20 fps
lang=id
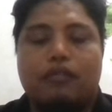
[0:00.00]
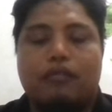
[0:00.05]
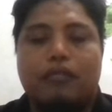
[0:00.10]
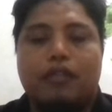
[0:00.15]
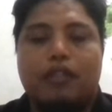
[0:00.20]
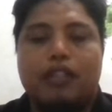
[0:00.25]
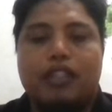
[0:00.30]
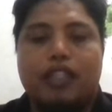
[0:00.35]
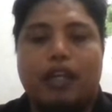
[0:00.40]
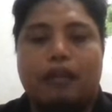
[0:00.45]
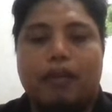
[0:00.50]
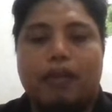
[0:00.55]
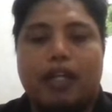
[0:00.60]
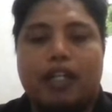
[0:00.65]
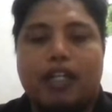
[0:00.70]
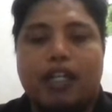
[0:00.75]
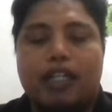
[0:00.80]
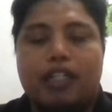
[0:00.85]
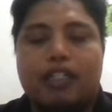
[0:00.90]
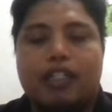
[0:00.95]

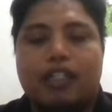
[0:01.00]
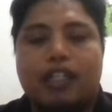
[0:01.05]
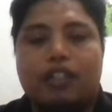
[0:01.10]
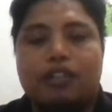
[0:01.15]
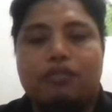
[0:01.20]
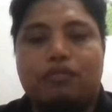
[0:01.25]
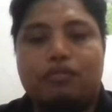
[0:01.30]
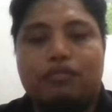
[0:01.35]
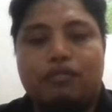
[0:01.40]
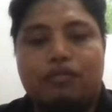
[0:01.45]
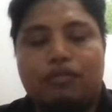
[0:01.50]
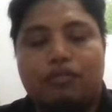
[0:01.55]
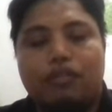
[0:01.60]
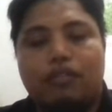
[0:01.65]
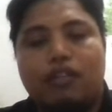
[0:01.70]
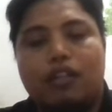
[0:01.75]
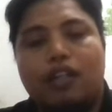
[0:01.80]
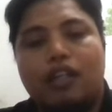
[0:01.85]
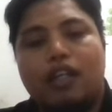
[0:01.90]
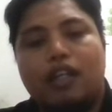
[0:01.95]
menyamakan dengan judul